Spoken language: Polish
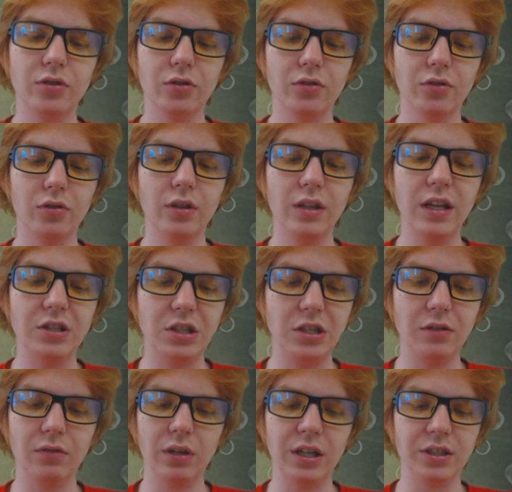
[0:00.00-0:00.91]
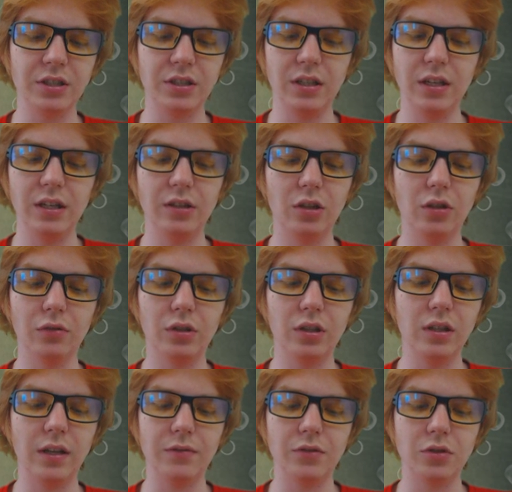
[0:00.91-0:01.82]
co to leci właśnie, to
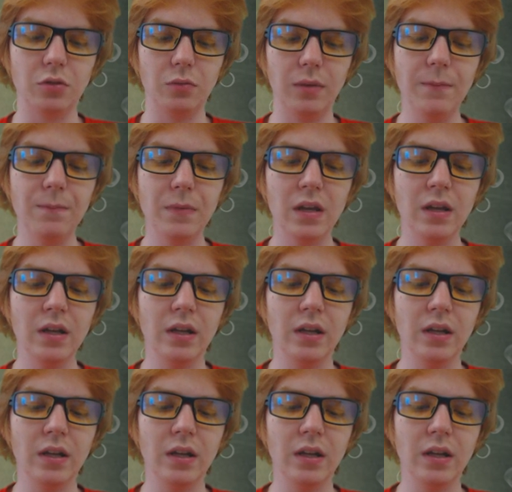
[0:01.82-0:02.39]
tyle w sumie.